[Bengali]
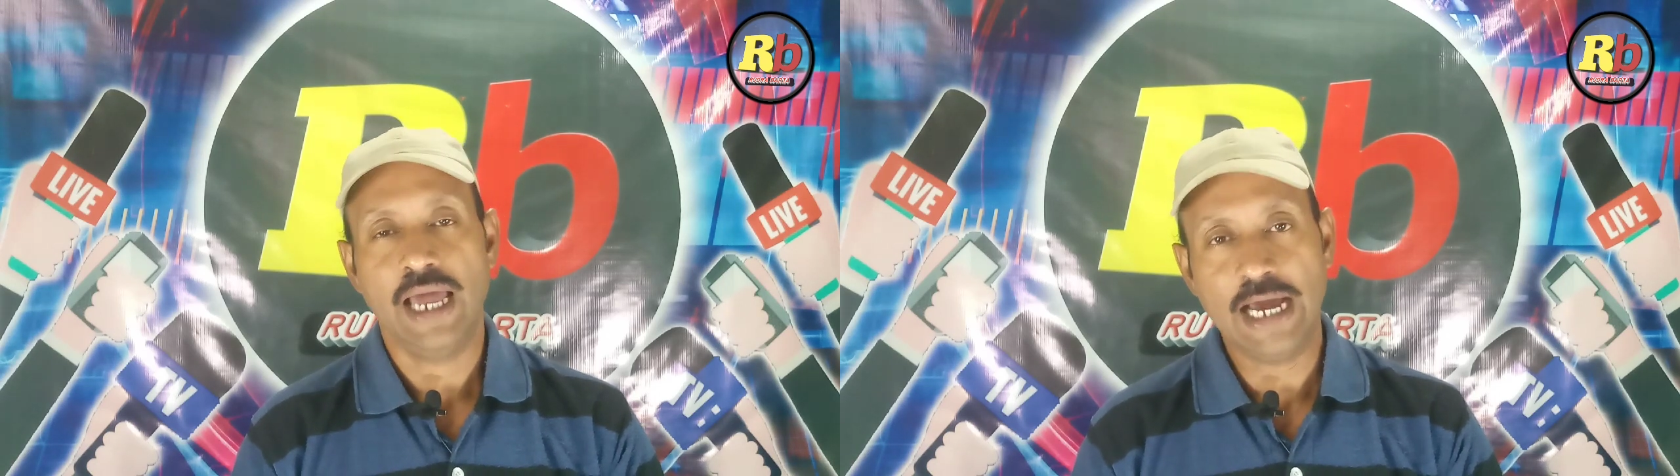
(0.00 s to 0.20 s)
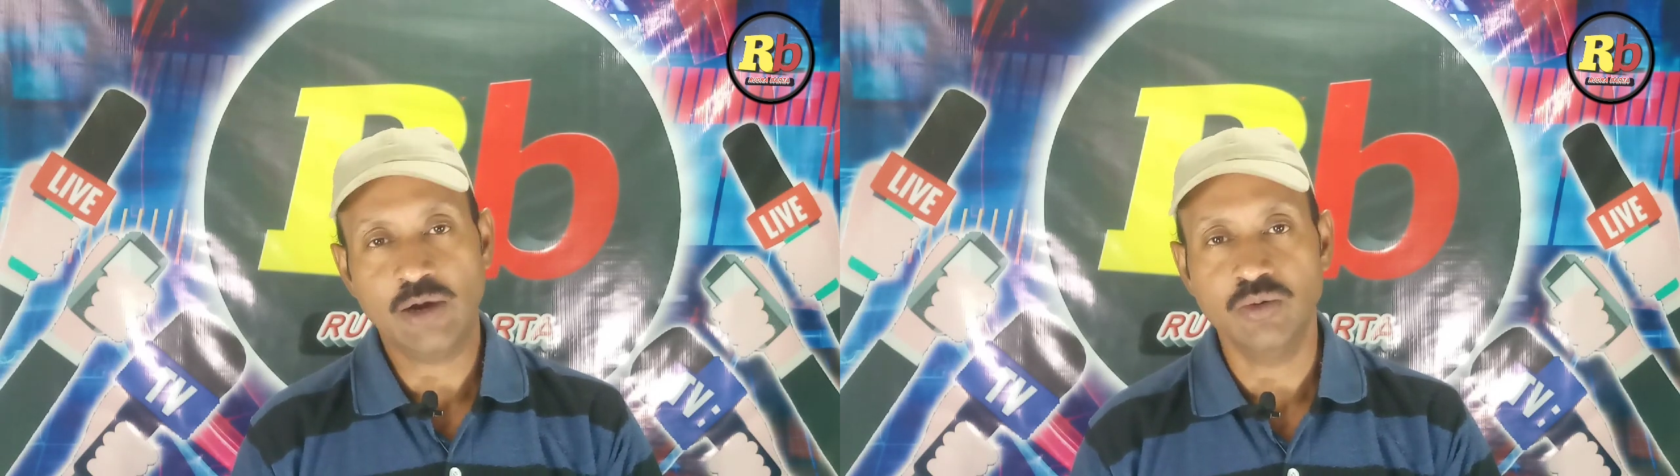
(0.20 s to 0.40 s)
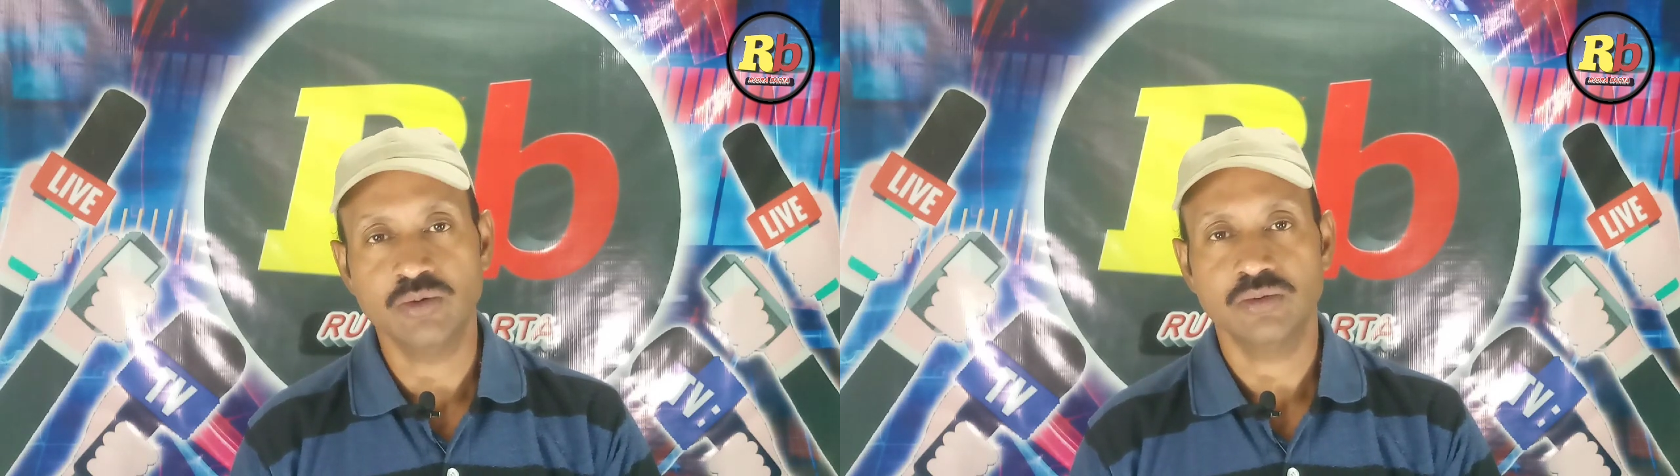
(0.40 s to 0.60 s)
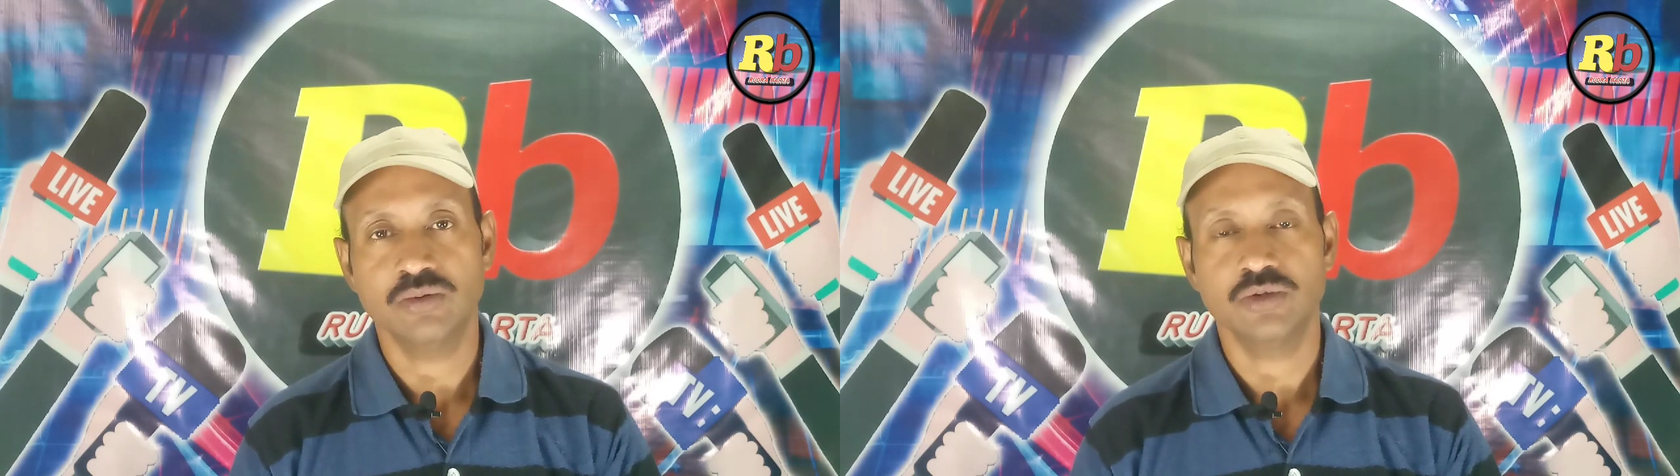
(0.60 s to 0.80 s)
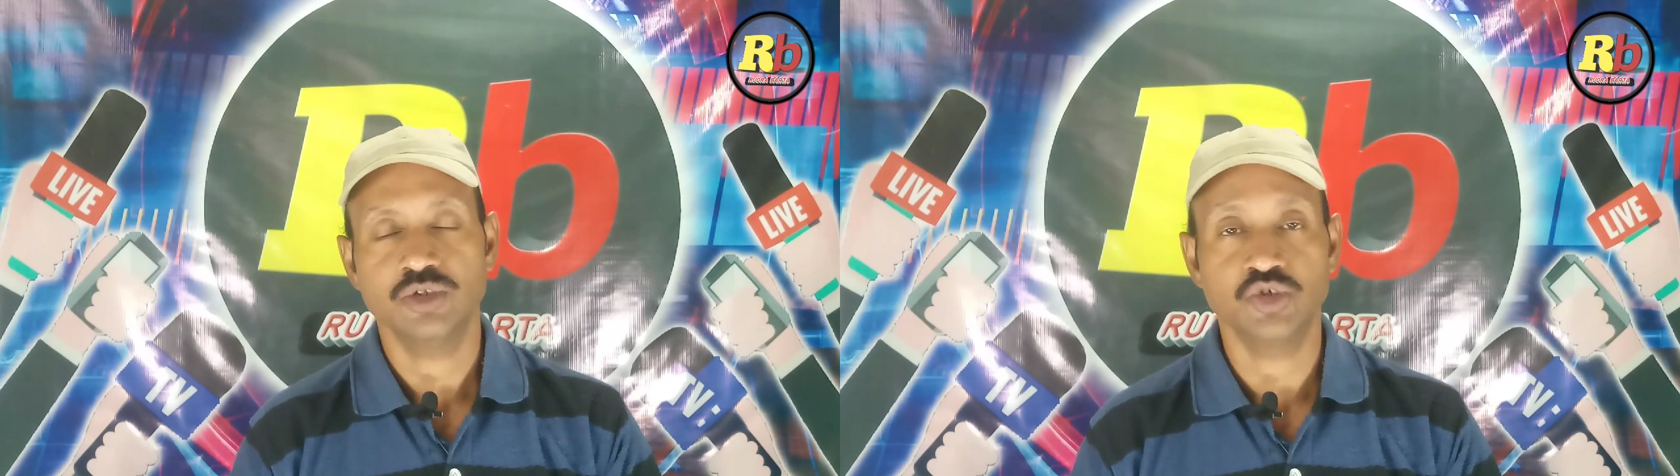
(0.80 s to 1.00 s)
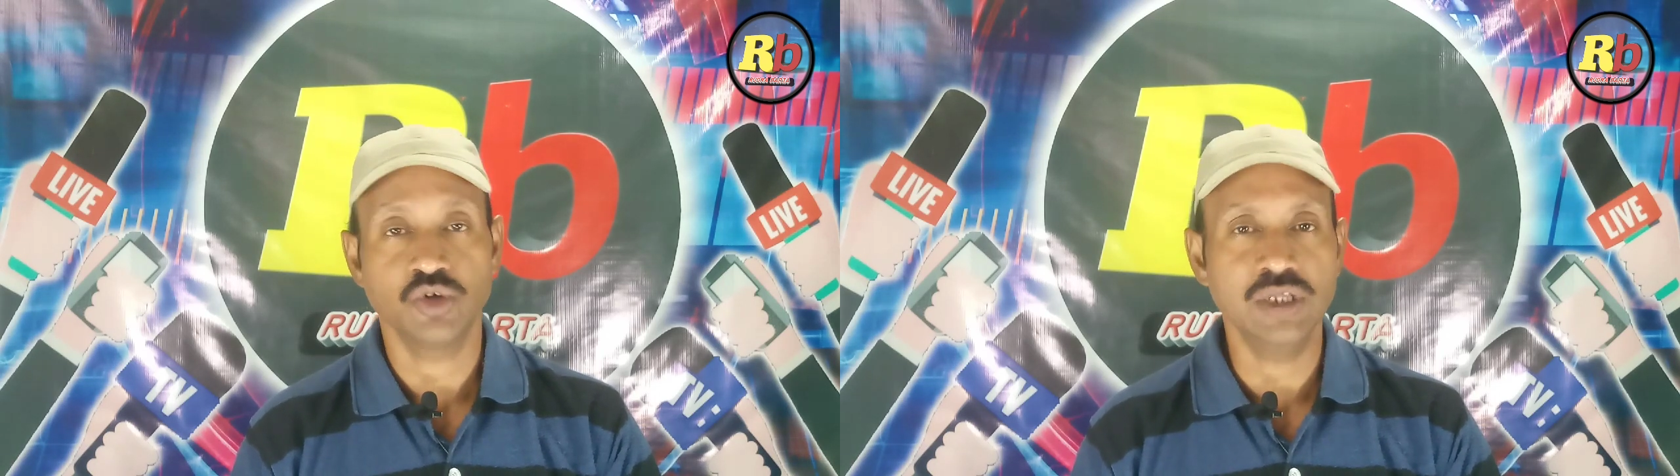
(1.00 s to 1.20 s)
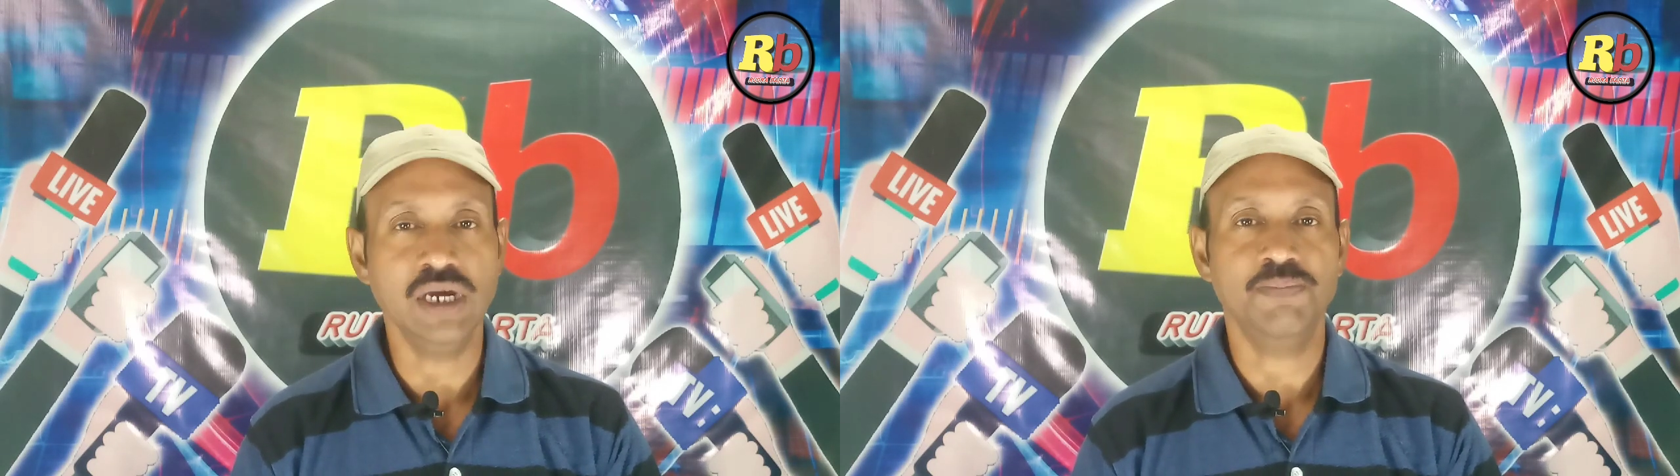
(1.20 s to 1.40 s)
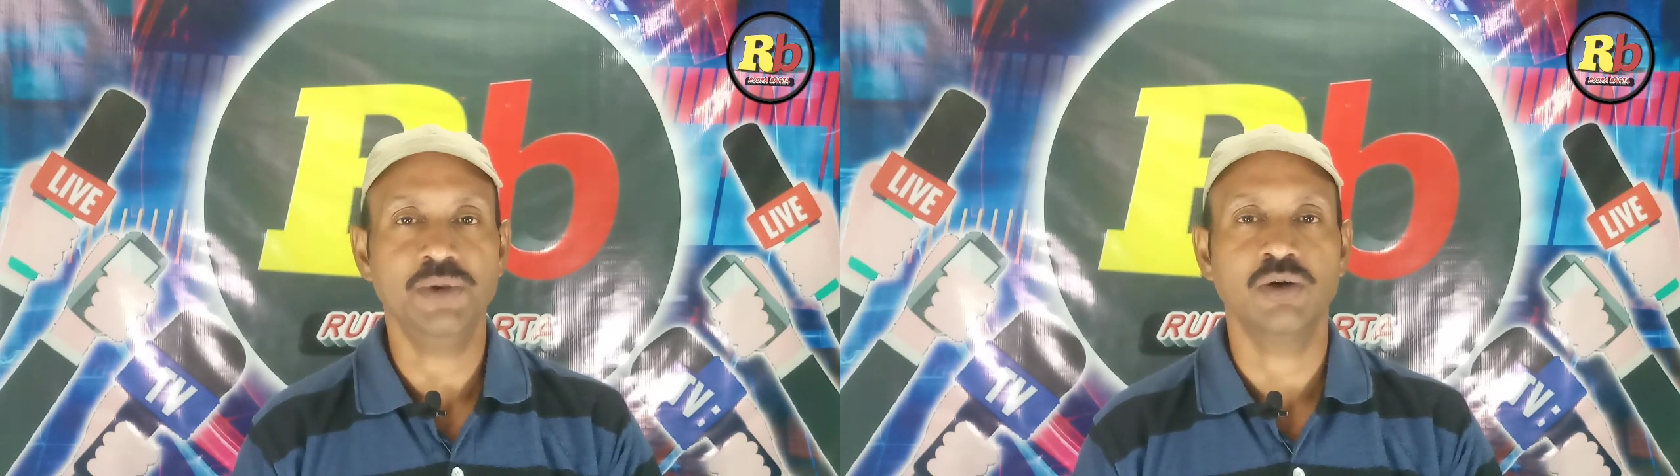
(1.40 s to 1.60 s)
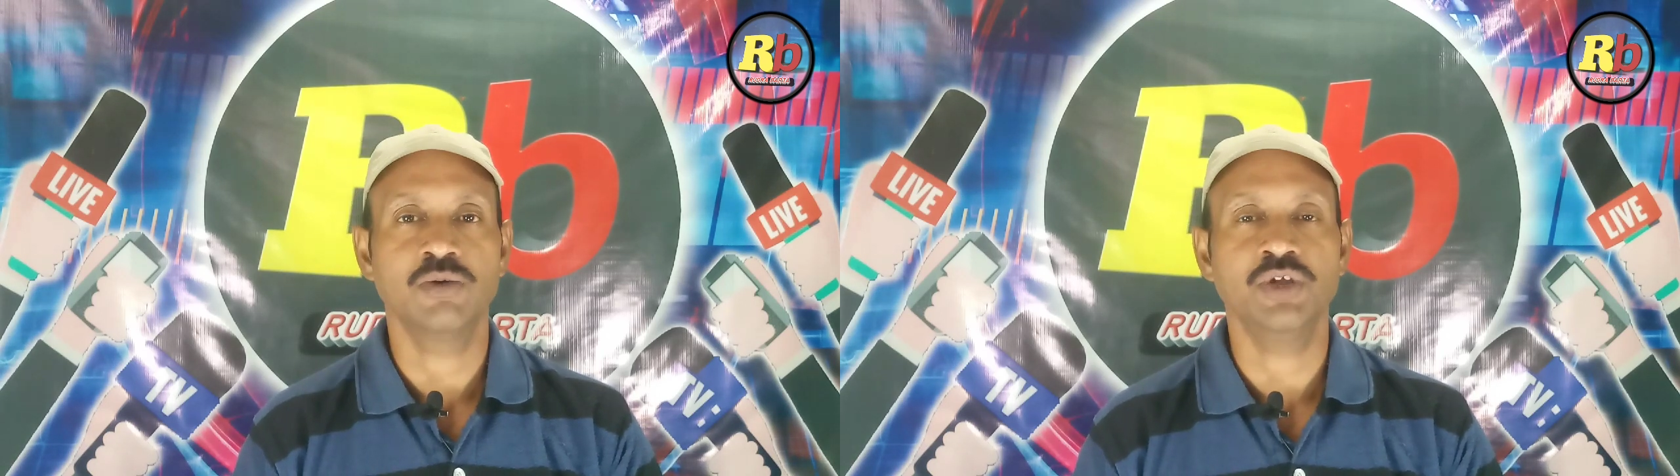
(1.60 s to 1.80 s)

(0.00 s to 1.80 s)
এখন যদি আপনারা অন্য